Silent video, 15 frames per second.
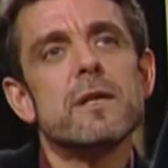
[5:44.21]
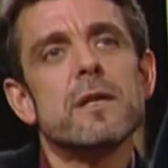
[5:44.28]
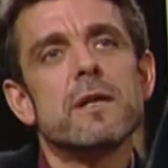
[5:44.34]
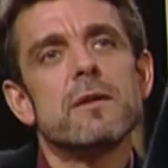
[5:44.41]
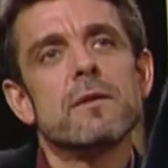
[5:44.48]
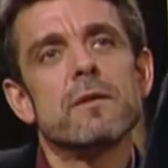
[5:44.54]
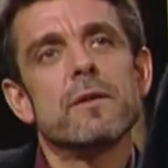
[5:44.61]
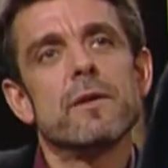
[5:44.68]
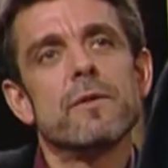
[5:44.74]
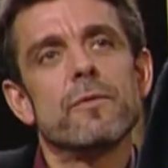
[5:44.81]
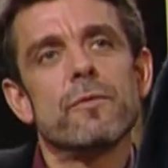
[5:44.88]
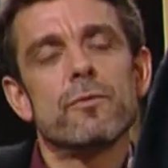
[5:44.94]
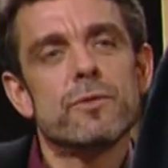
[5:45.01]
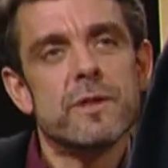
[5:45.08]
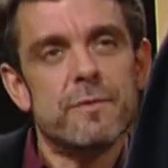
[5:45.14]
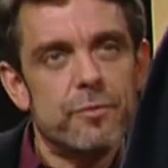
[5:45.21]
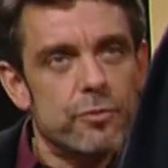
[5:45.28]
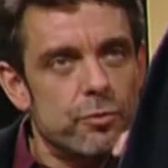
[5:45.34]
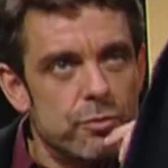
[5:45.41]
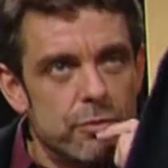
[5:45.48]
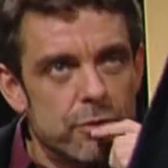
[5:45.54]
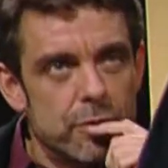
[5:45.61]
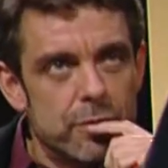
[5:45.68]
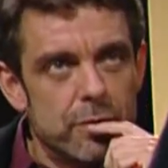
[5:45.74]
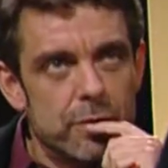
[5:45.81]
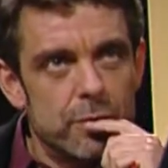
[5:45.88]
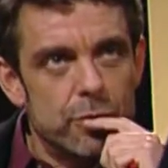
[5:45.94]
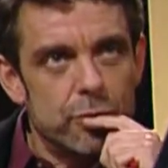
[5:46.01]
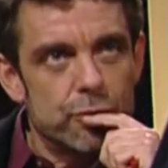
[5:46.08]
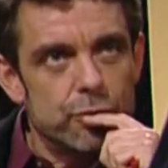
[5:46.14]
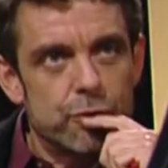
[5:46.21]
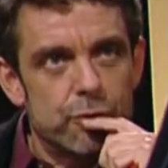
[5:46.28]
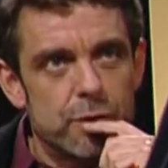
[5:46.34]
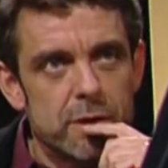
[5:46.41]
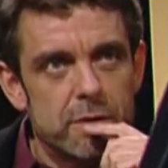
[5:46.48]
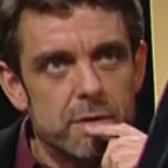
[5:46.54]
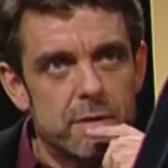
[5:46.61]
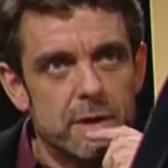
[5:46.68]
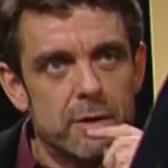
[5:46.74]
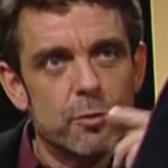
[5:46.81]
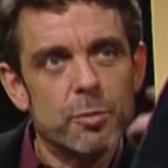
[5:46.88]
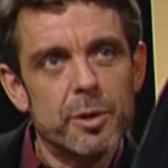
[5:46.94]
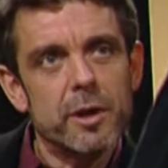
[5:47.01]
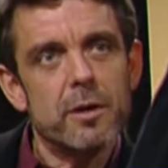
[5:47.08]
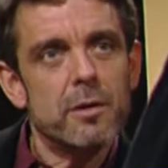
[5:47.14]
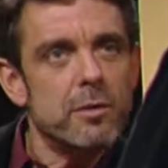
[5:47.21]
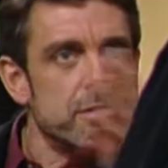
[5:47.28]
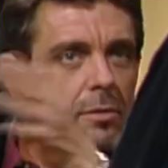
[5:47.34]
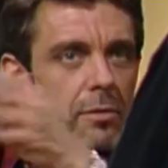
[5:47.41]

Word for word: est, vous est venue tout de suite, y compris quand